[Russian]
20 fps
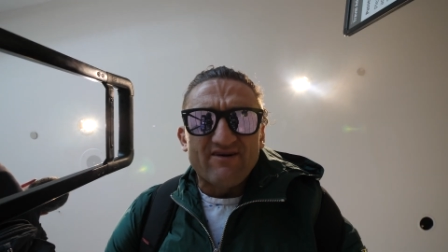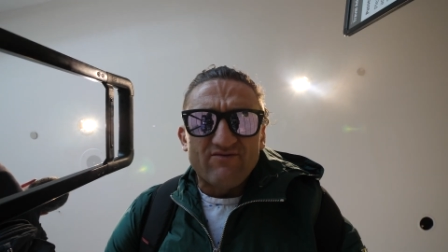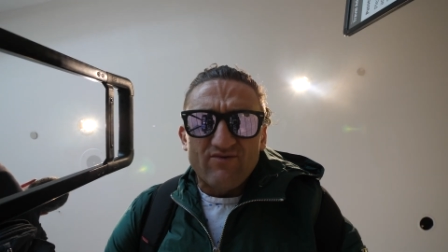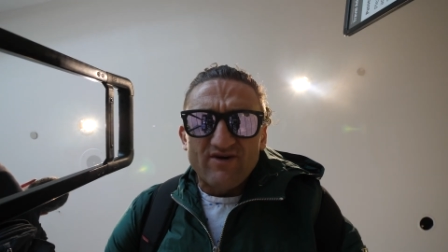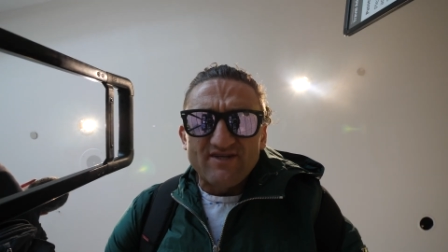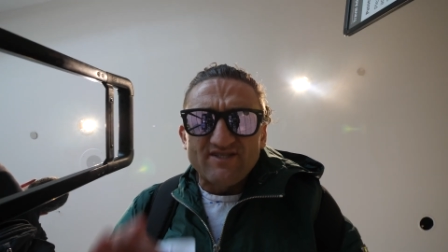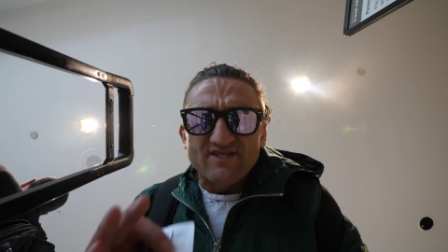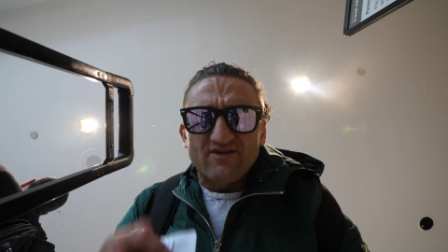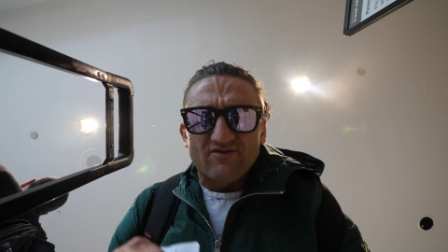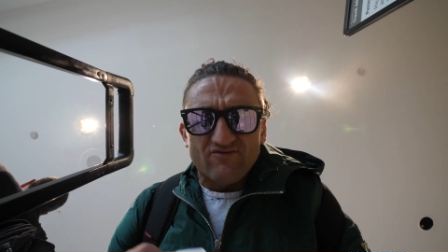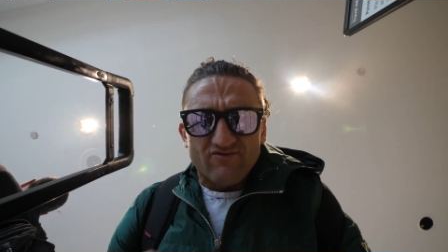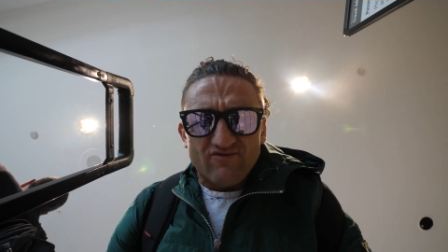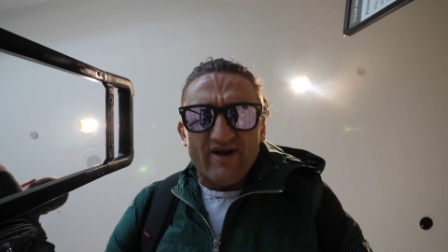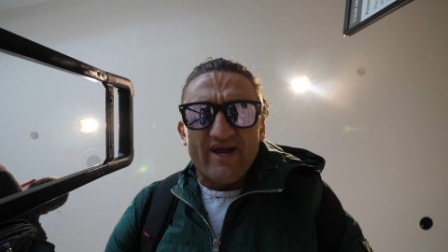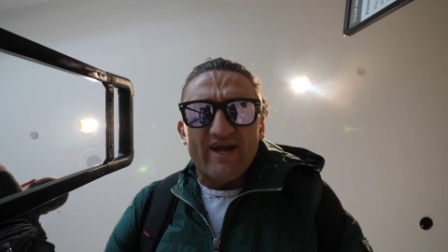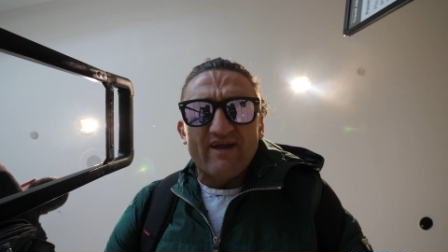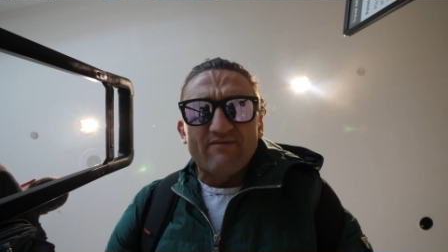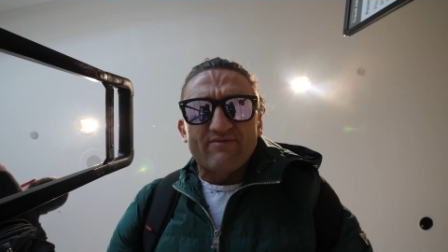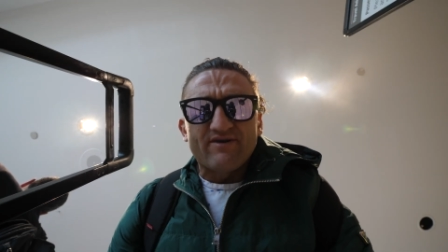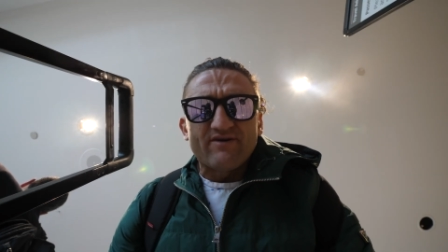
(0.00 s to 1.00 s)
Не то чтобы
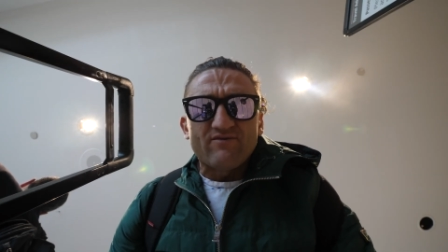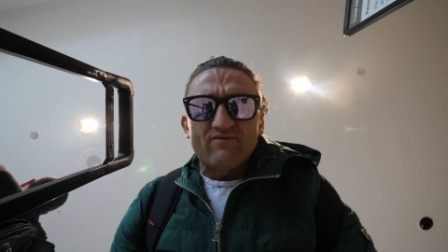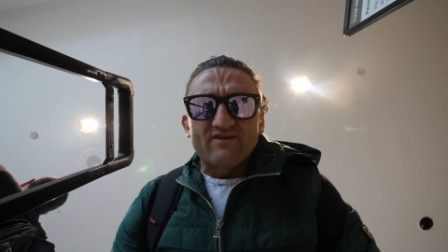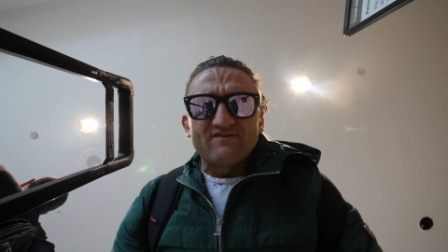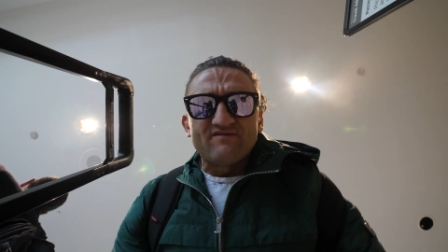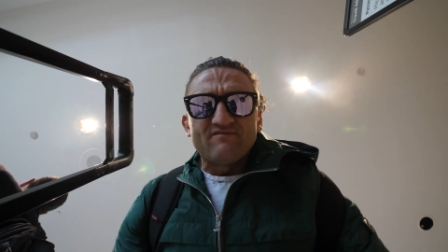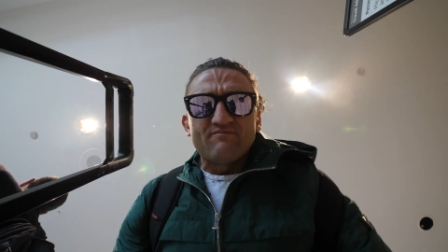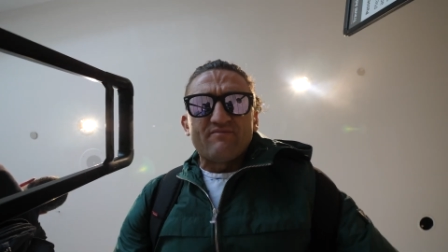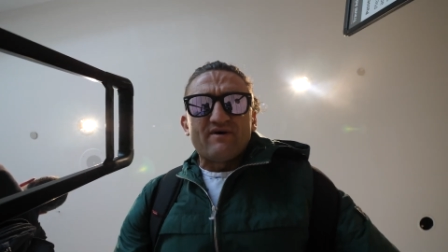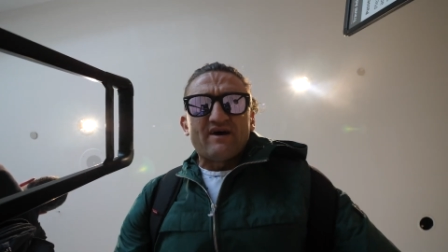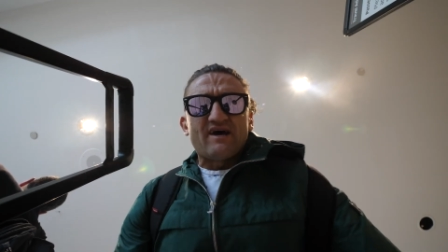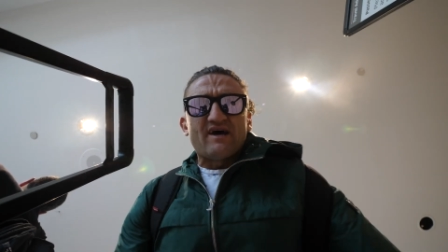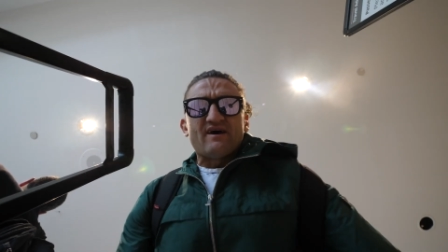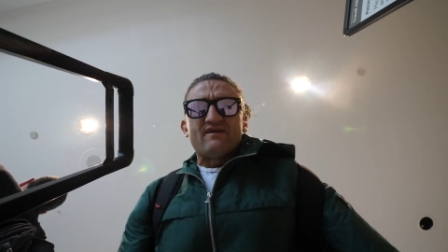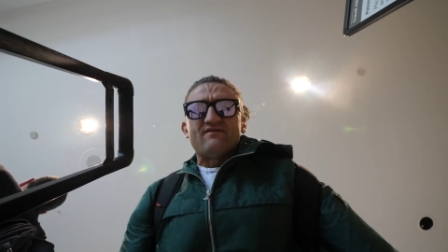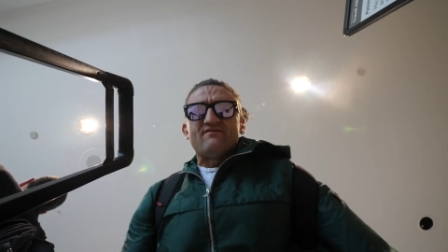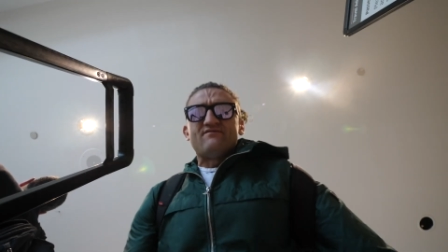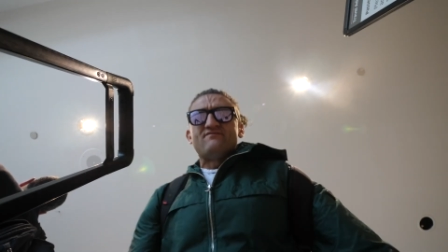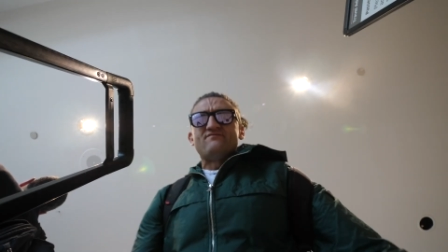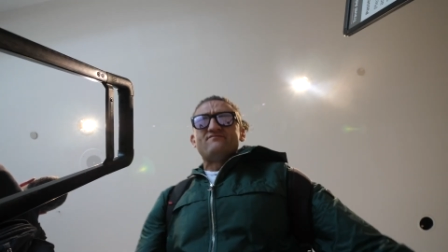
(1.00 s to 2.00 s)
прям вкусно, но
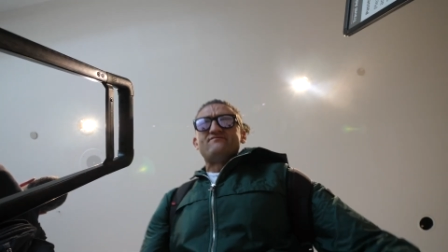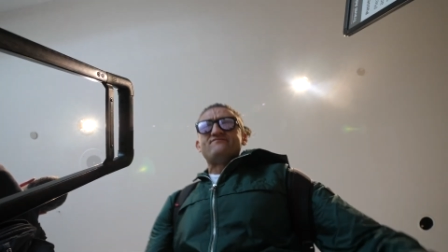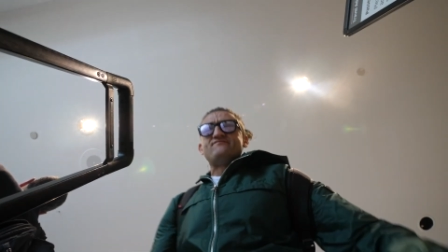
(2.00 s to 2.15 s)
неплохо.